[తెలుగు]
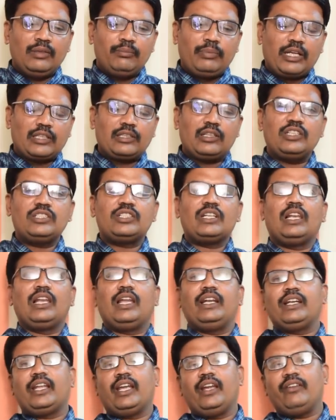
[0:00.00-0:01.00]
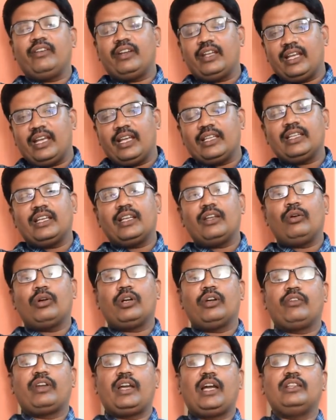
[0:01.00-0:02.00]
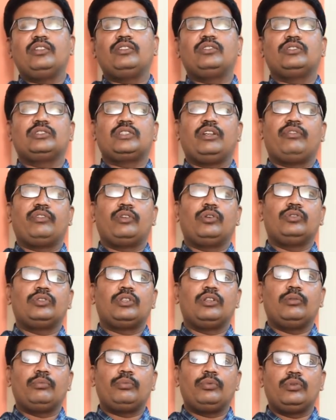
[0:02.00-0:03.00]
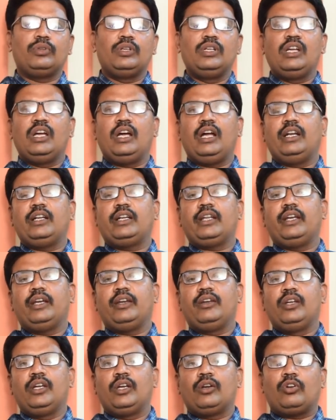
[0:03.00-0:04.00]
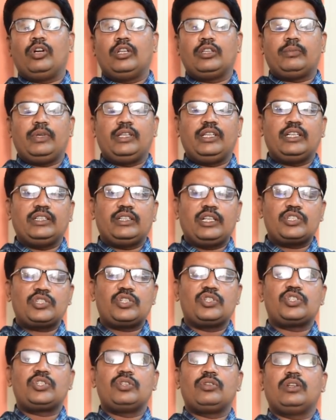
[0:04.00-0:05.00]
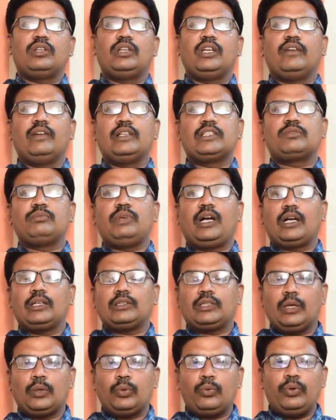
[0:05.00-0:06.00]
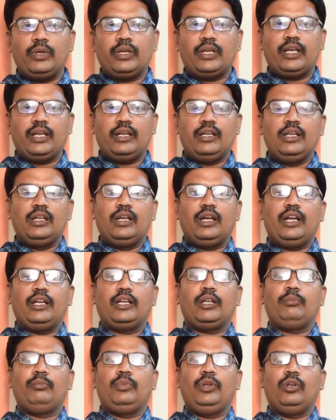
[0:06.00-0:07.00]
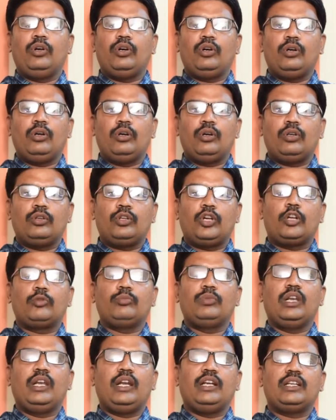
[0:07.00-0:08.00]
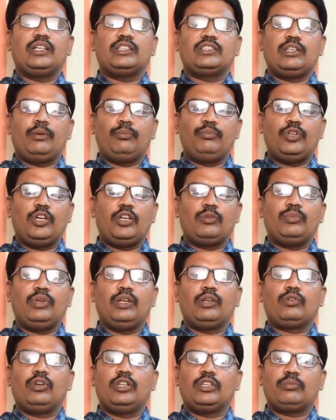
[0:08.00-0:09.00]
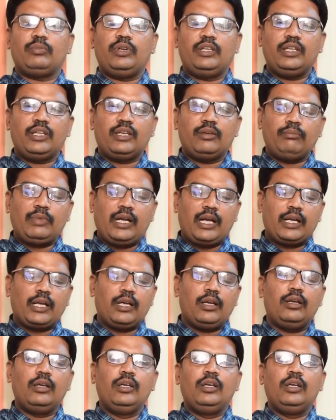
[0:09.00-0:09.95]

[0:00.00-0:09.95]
ప్యాథలాజికల్ అంటే ఏంటి ఏదైనా ఒక వ్యాధితో సఫర్ అవుతున్నప్పుడు అంటే కొంతమందికి టెస్టోస్టిరోన్ లెవెల్స్ బాగా తక్కువ ఉంటాయి అంటే బిలో నార్మల్ అంటే సబ్ నార్మల్ కొంతమందికి బాగా